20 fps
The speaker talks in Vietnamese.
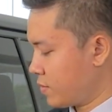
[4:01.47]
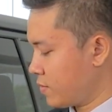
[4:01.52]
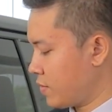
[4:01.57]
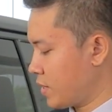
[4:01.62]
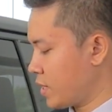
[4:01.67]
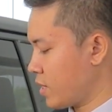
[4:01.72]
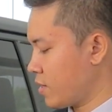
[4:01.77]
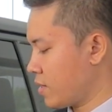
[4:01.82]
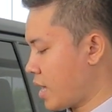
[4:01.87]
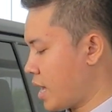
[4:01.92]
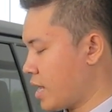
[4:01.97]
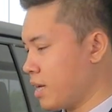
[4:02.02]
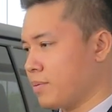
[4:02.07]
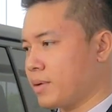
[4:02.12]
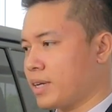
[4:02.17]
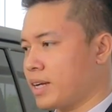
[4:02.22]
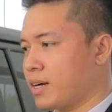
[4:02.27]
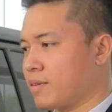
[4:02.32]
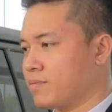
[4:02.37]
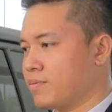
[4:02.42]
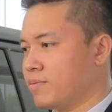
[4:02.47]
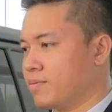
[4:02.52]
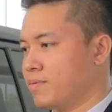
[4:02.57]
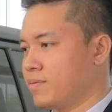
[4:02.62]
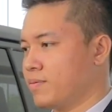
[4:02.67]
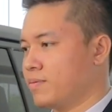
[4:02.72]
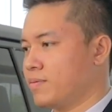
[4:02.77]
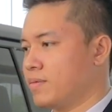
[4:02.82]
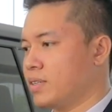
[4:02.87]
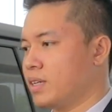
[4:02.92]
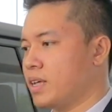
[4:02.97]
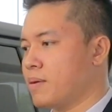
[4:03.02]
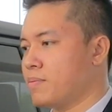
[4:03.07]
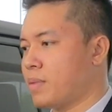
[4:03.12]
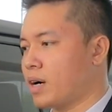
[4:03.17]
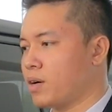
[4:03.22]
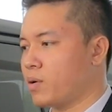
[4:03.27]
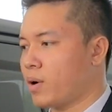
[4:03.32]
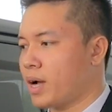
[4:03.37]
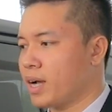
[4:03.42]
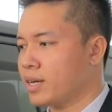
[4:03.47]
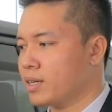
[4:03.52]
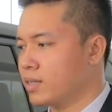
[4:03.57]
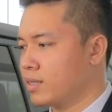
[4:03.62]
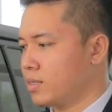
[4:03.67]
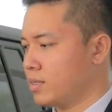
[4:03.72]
Mình đặt tay vào bên trong để mở khóa